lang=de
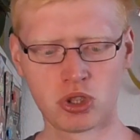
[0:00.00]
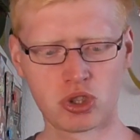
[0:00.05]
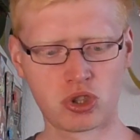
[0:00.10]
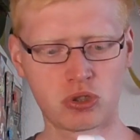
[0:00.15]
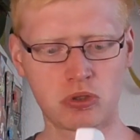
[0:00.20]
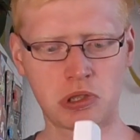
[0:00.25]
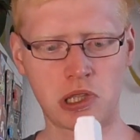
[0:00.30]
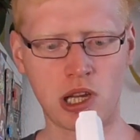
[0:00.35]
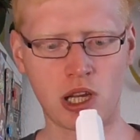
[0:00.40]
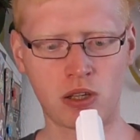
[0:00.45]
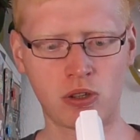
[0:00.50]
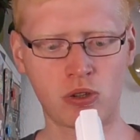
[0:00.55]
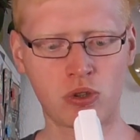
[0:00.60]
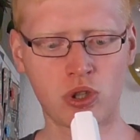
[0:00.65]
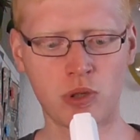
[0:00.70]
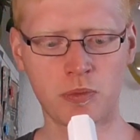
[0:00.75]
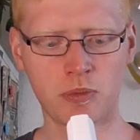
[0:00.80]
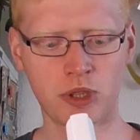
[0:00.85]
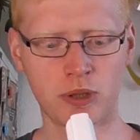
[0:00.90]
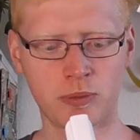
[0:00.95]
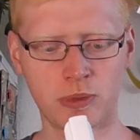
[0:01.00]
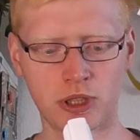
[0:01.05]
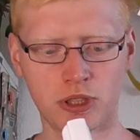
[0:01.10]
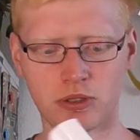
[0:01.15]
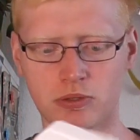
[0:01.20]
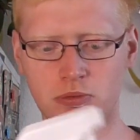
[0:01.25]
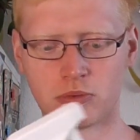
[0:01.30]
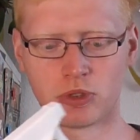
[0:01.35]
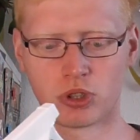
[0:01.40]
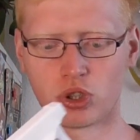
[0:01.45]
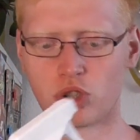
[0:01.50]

nicht so klar gekommen damit.